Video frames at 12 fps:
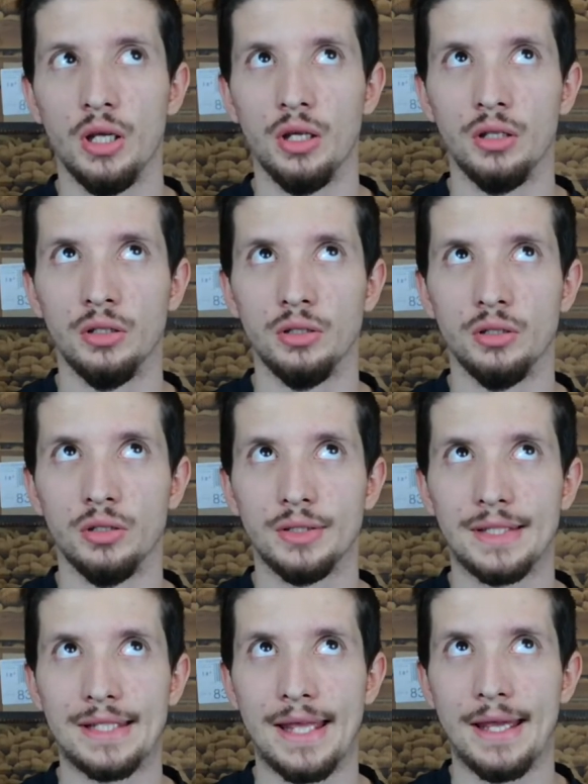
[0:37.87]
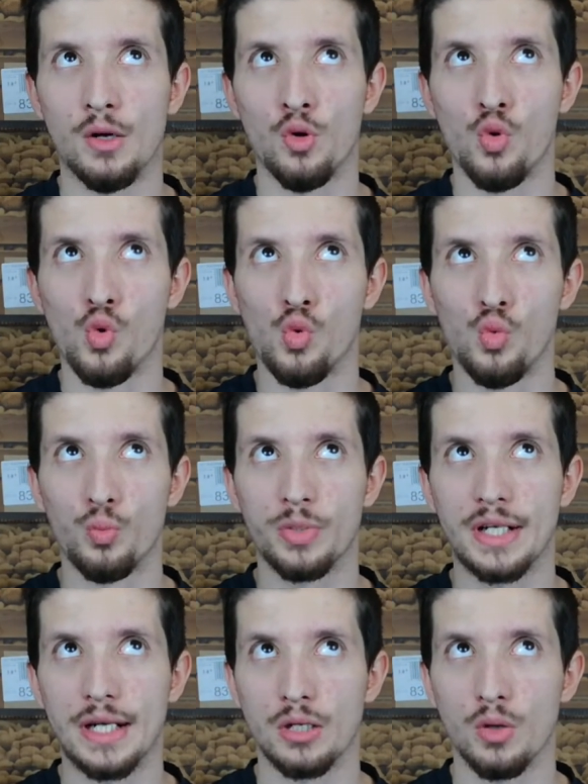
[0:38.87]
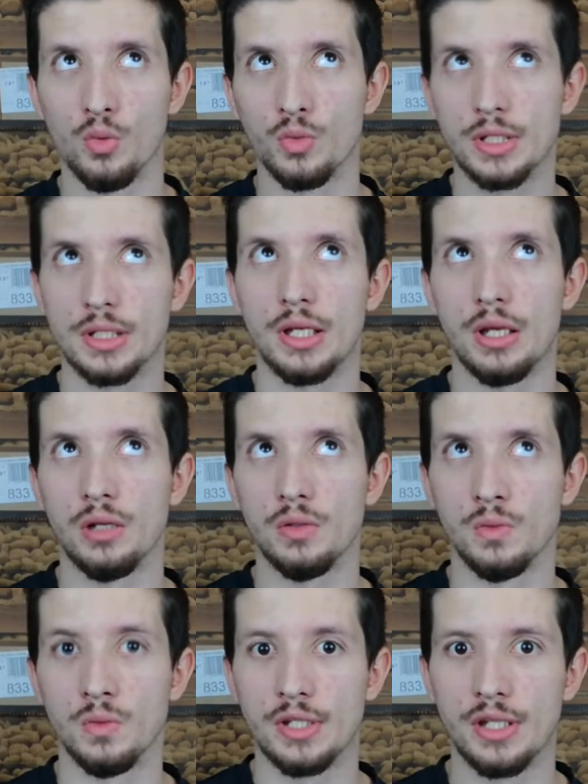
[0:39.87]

e, tę przekąskę